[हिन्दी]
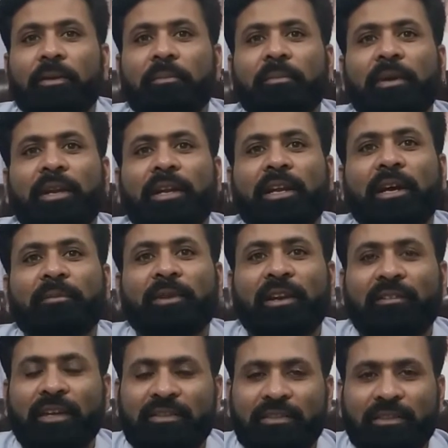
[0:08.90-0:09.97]
मेरा नाम है
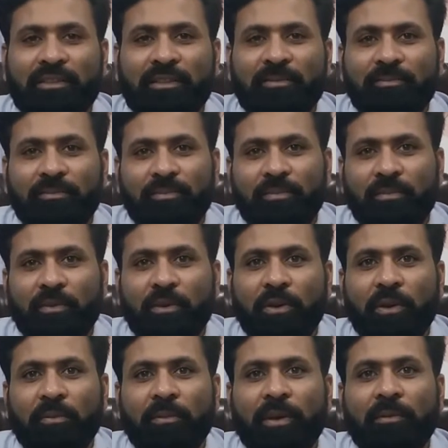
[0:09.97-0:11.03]
अवैस अक्रम
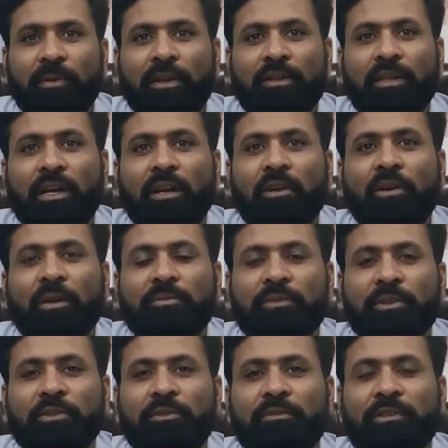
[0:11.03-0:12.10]
और मैं बात कर रहा हूँ
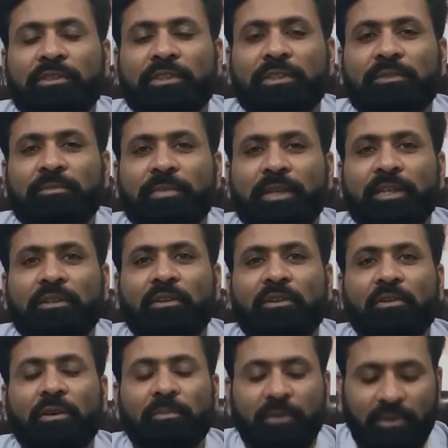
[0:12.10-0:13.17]
आपसे यूनिवर्सिटीज़ पेज
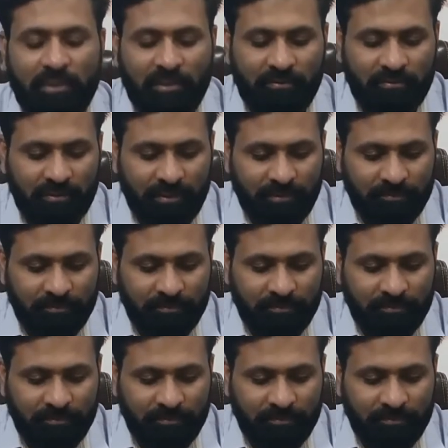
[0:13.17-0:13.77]
डॉट कॉम की तरफ से